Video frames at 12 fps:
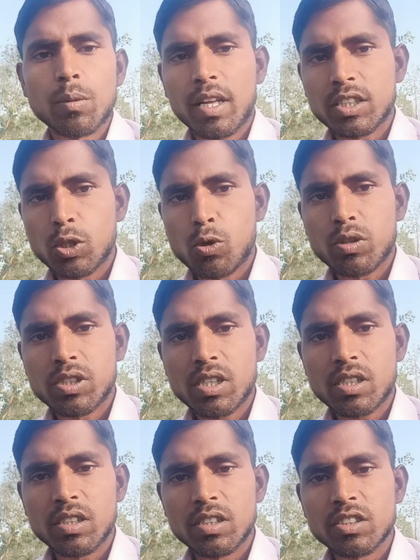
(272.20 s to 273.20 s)
दूसरी बात
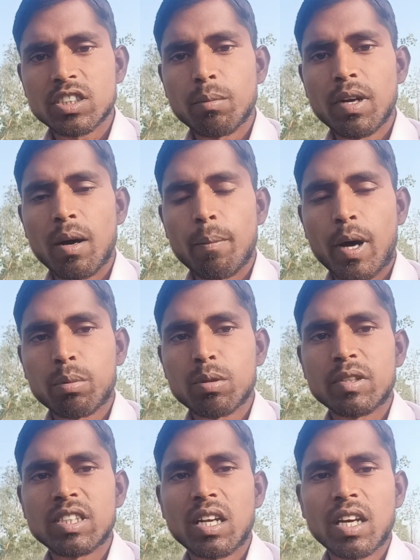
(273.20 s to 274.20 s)
ये होती है कि इस
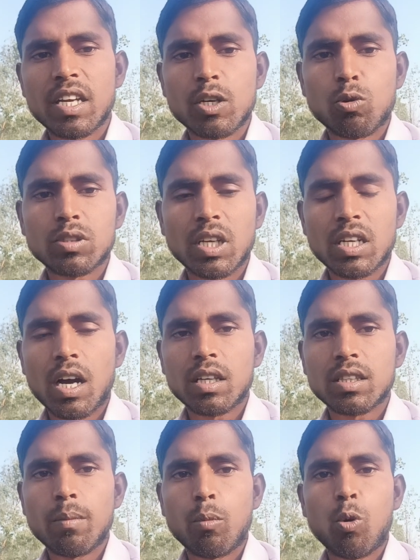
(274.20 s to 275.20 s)
समय बर्फ़ से बचाने का एक और
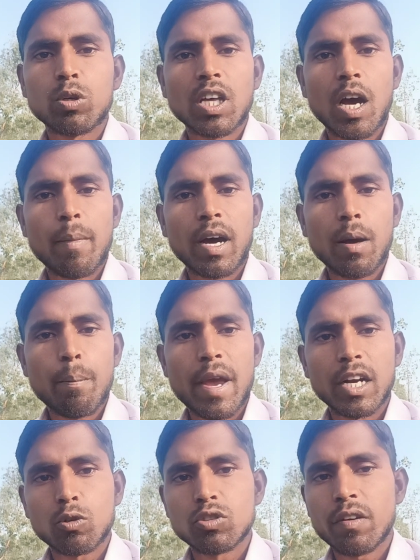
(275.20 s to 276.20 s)
तरीका आता है वो होता है
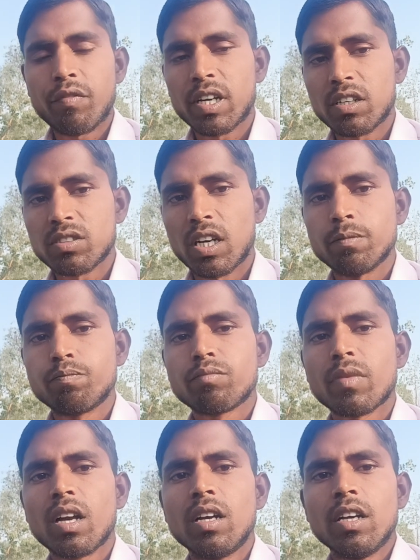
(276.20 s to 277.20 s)
हमारा मैनकुजेब
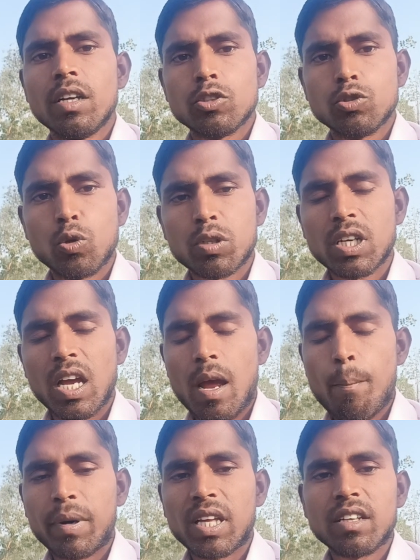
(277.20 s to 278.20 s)
फंगिसाइड
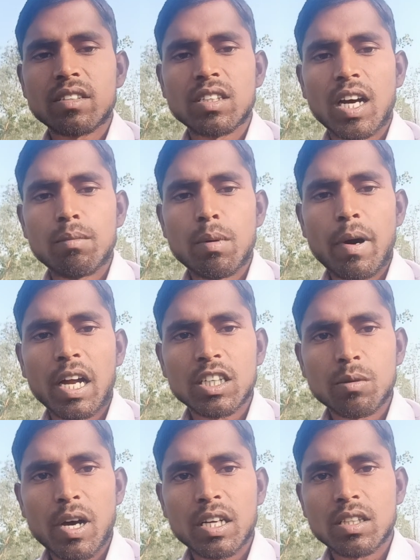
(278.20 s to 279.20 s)
जो कि एम पैंतालीस के नाम
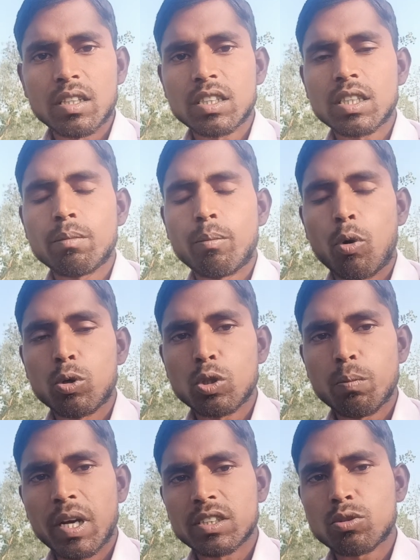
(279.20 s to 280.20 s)
में मार्केट में आता है देखिए
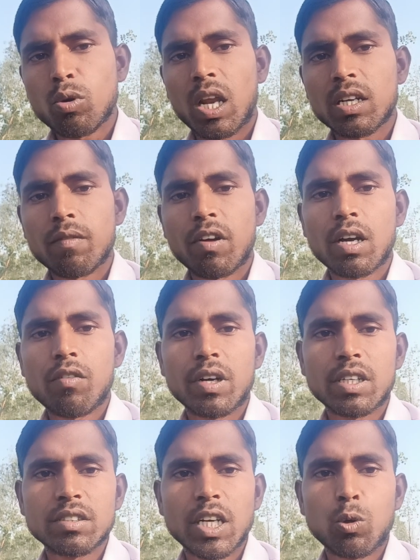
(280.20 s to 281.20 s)
वो तो वैसे तो हल्का
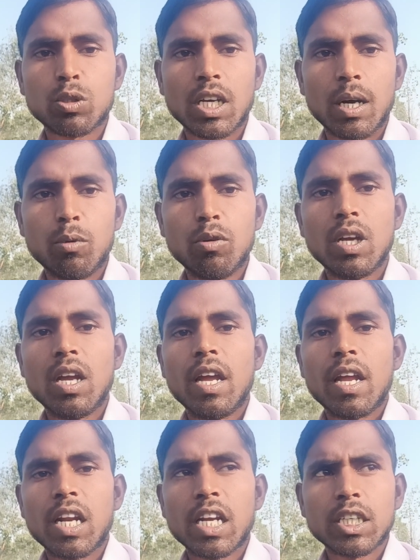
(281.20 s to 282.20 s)
फल्का फंगीसाइड होता है
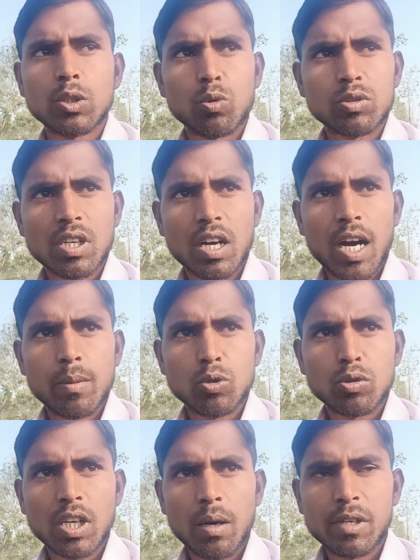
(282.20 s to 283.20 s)
वो लेकिन
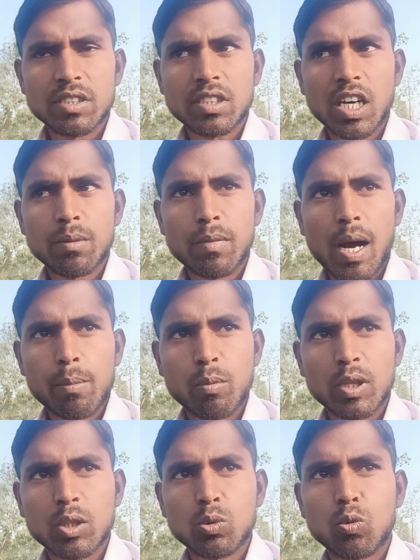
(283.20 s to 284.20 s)
उसका काम जो होता है
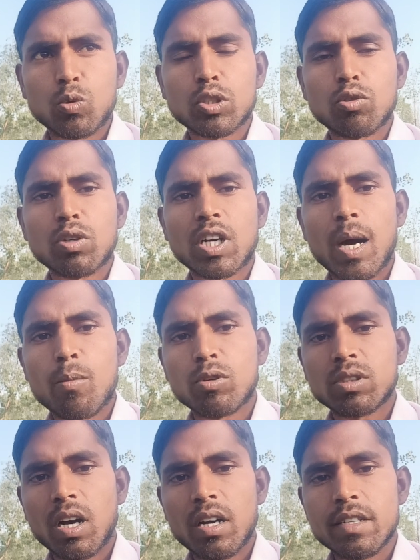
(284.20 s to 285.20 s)
बेसिकली मैं आपको बता दूं उसका
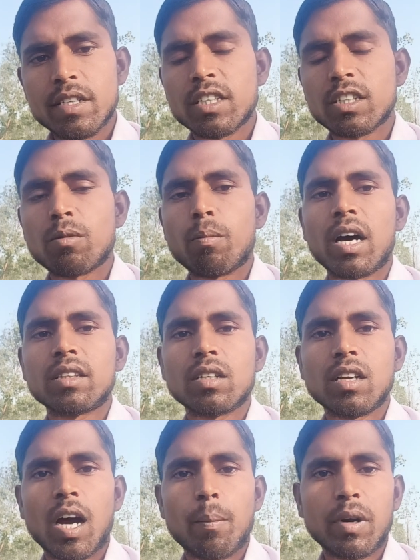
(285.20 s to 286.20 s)
जो काम होता है
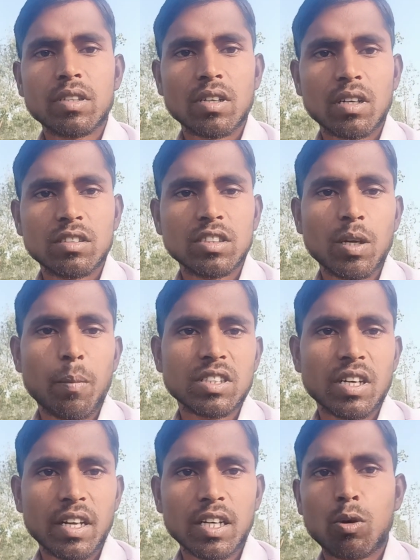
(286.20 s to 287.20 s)
एकमात्र यहाँ पर
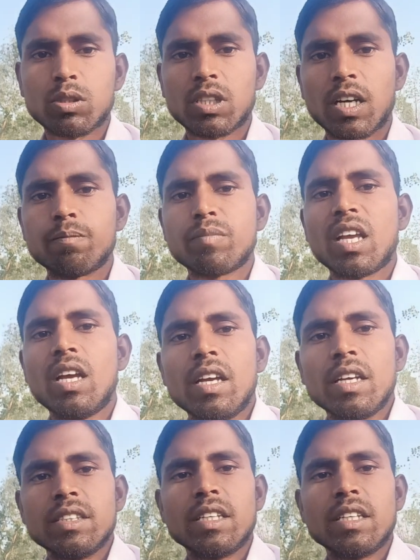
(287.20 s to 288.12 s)
सर्दी से बचाने का होता है